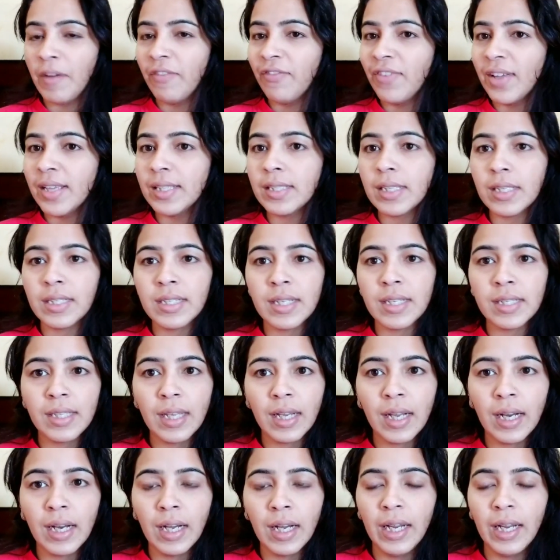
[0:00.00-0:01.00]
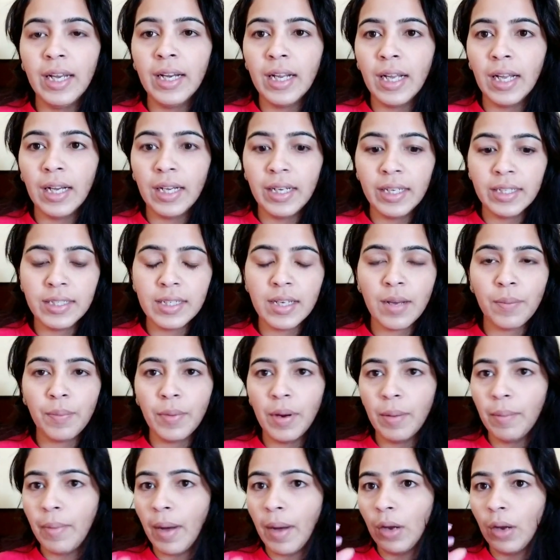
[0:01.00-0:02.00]
अपना फेस अच्छे से क्लीन कर
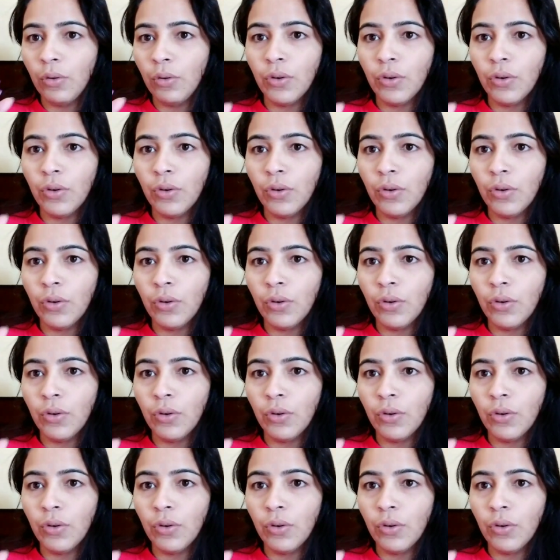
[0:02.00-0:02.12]
लीजिए अपने